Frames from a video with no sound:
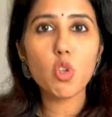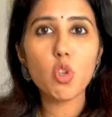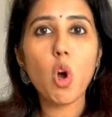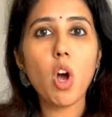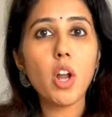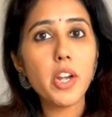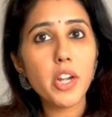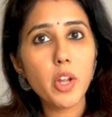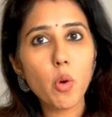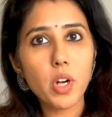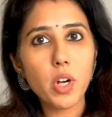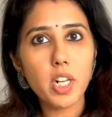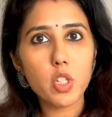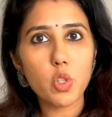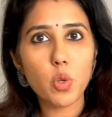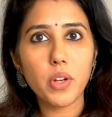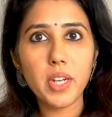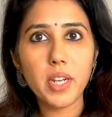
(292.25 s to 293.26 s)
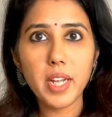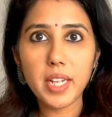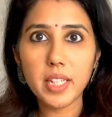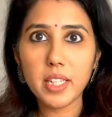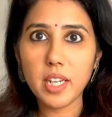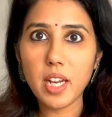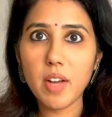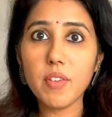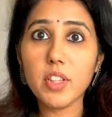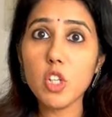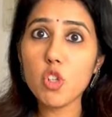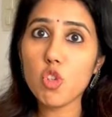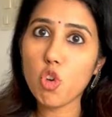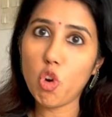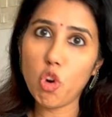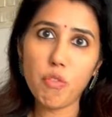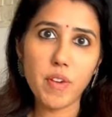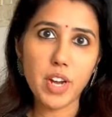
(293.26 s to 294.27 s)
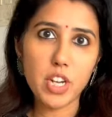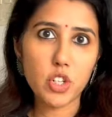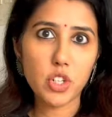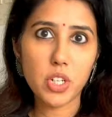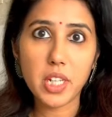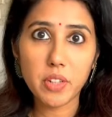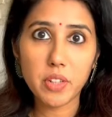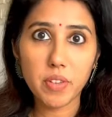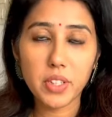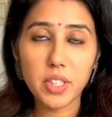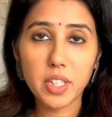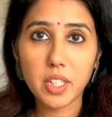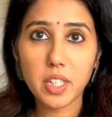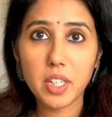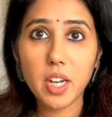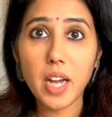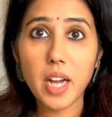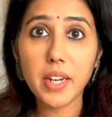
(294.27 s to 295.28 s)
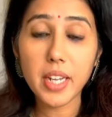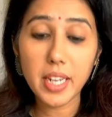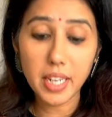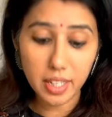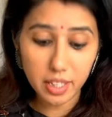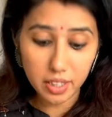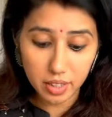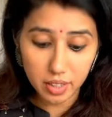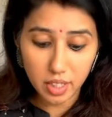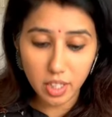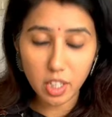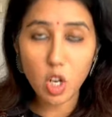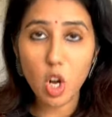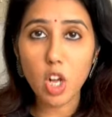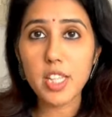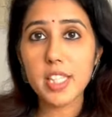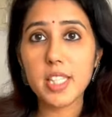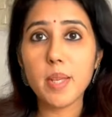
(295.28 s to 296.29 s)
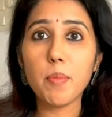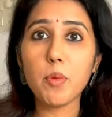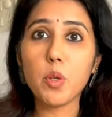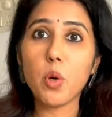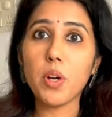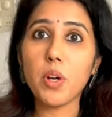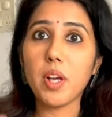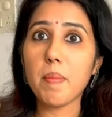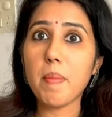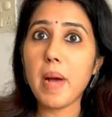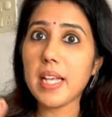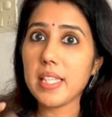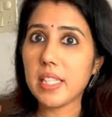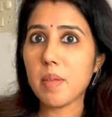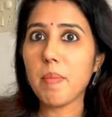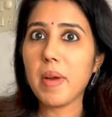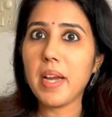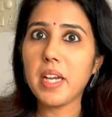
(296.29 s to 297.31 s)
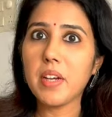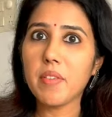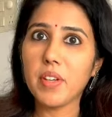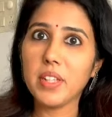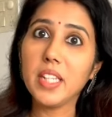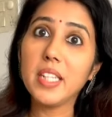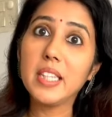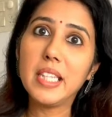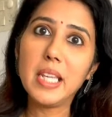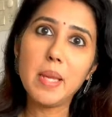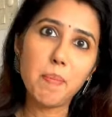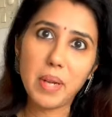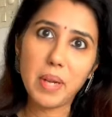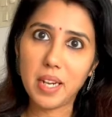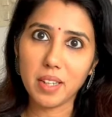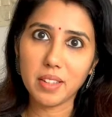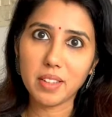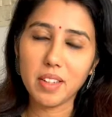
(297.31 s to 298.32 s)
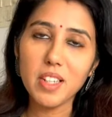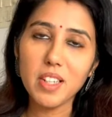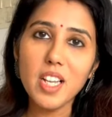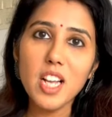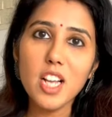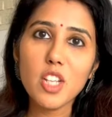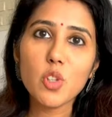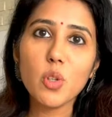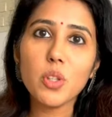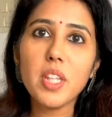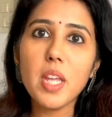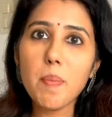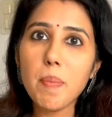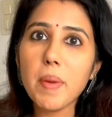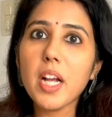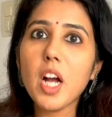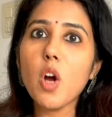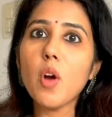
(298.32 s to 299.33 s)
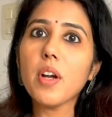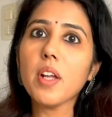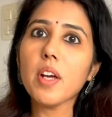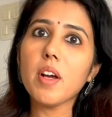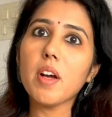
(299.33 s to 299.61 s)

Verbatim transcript: ஸோ ஆல்ரெடி உங்களுக்கு சொன்னேன் இதெல்லாம் வந்து ஜோ ஃபேஷன்லேருந்து வந்திருக்கு ஆனால் இந்த கான்செப்டோட மாஸ்டர் மைண்ட் வந்து தீபிகா தான் ஸோ தீபிகாவோட